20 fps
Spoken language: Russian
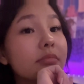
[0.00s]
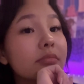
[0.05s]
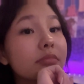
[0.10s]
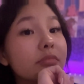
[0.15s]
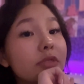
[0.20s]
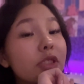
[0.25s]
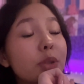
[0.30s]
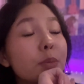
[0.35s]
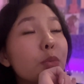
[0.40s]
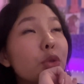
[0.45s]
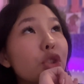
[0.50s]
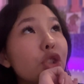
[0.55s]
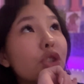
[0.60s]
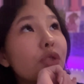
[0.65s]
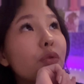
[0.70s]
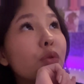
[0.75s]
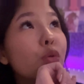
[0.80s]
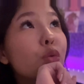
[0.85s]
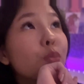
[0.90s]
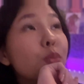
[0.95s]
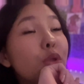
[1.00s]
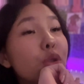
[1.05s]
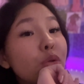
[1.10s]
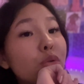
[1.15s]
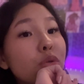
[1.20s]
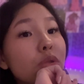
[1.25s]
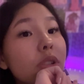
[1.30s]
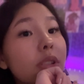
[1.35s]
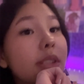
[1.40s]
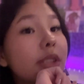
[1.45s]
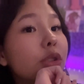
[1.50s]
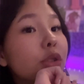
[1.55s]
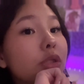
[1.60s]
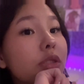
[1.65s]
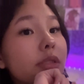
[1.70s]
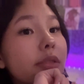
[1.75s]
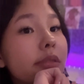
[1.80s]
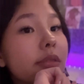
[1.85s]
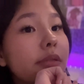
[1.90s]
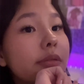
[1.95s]
Возможно, его куплю, но я не,
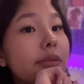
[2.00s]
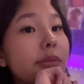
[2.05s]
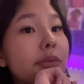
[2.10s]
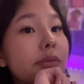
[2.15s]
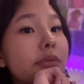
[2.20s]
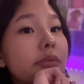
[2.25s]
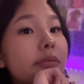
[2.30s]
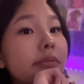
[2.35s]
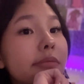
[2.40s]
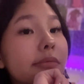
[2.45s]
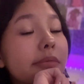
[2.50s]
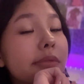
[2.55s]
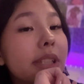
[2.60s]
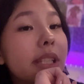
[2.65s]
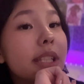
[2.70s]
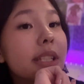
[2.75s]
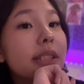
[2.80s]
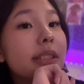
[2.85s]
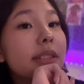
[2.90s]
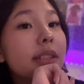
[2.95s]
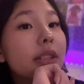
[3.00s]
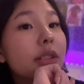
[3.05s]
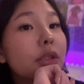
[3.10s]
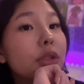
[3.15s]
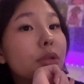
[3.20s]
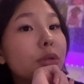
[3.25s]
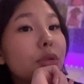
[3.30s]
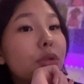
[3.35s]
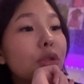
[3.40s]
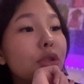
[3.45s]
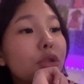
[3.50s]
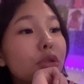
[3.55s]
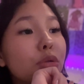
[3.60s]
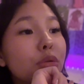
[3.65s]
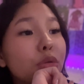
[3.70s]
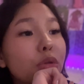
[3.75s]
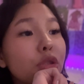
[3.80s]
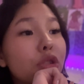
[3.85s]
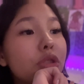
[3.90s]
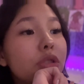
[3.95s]
ну, я не знаю, короче,
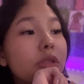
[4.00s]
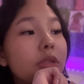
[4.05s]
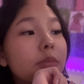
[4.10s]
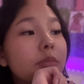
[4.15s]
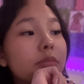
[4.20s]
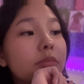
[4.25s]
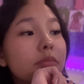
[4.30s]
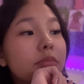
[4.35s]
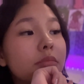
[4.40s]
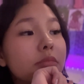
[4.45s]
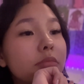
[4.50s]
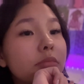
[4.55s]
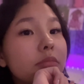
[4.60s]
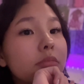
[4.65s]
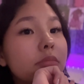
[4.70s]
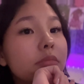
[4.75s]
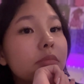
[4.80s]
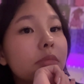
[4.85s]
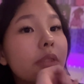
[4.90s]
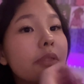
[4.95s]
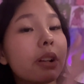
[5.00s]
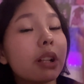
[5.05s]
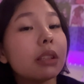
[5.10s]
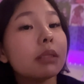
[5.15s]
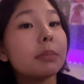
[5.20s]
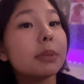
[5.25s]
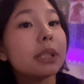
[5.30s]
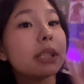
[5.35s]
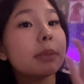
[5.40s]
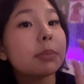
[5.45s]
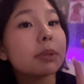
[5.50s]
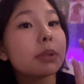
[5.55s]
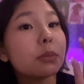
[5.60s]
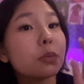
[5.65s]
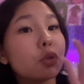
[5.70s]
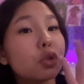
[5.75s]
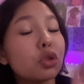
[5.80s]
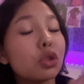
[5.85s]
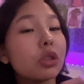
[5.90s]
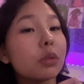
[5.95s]
еще точно. На Валберсе
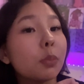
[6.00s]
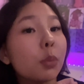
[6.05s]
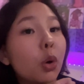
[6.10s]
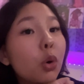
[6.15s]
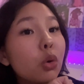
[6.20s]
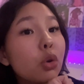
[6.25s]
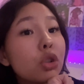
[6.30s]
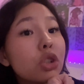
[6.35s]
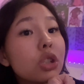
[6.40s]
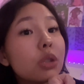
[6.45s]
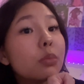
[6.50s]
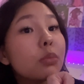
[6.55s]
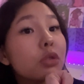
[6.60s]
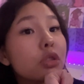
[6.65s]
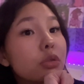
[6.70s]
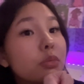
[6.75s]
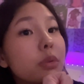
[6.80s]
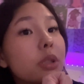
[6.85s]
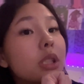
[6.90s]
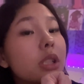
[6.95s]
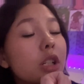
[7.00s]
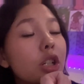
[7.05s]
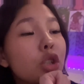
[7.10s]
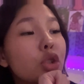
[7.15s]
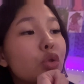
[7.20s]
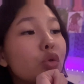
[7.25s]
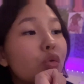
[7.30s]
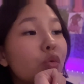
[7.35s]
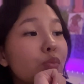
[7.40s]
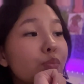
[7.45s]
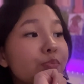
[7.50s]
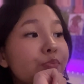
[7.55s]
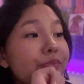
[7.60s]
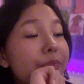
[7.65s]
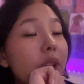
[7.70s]
посмотрю что-то похожее, может быть, закажу.